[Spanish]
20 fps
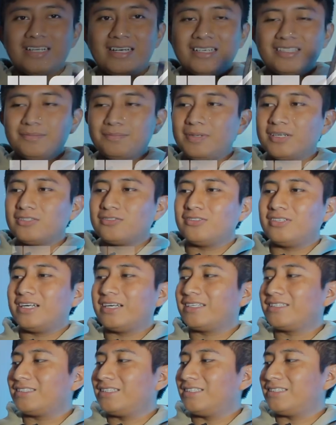tres
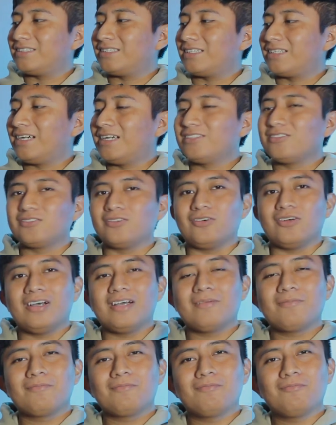personajes en este caso.
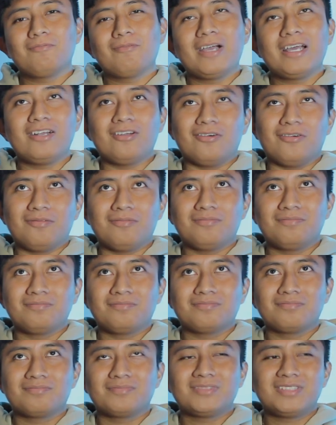Bueno,
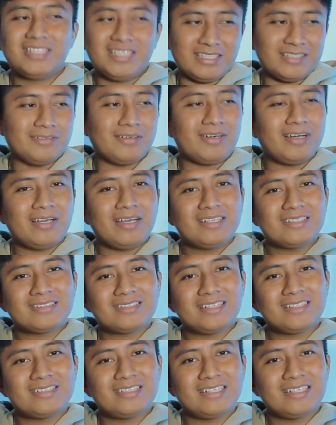Sí,
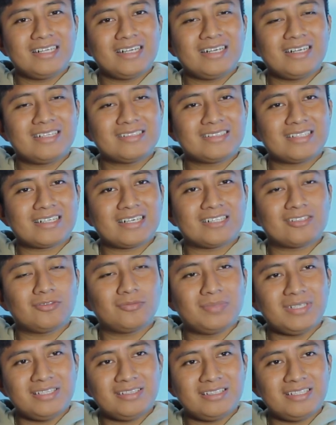esta sería en este caso
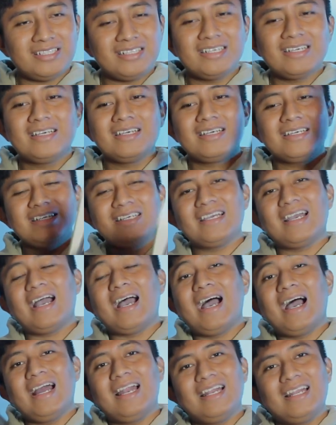Vinti y
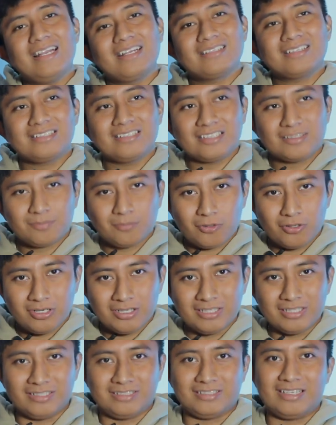alerta de
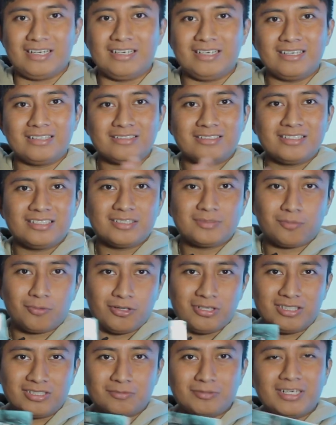spoilers, alerta de
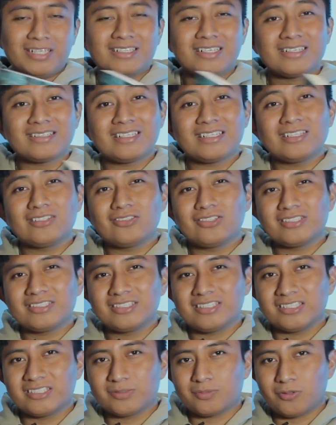spoilers. Voy a tratar de no
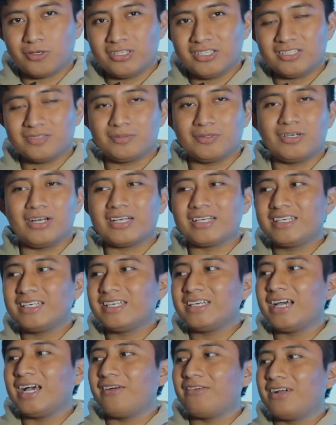decir spoilers, pero
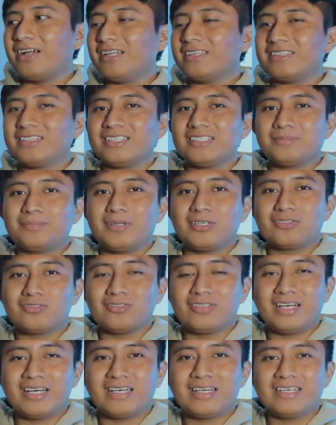aquí habrá tres
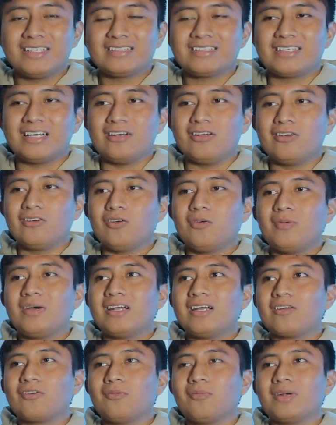personajes que luego
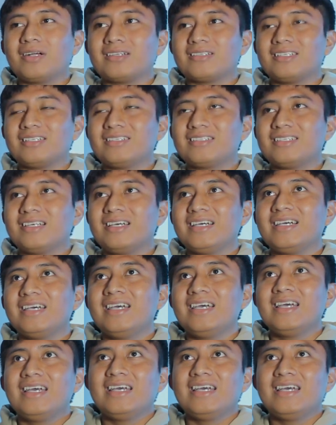van a convertirse,